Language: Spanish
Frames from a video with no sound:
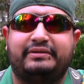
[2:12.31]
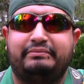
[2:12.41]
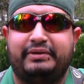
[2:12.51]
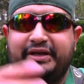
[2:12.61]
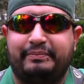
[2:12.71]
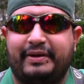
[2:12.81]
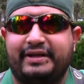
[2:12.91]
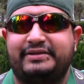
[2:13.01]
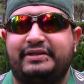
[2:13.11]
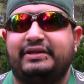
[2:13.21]
viene para
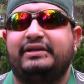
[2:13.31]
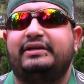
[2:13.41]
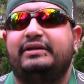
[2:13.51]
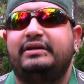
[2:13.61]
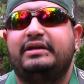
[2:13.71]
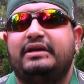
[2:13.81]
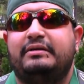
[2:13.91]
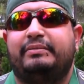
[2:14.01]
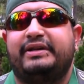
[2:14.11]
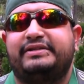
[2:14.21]
este,
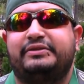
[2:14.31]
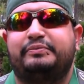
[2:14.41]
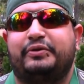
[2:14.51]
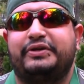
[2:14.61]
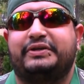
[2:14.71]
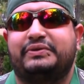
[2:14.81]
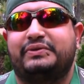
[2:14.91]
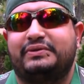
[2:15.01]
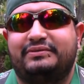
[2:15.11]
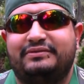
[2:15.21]
para estos proyectos.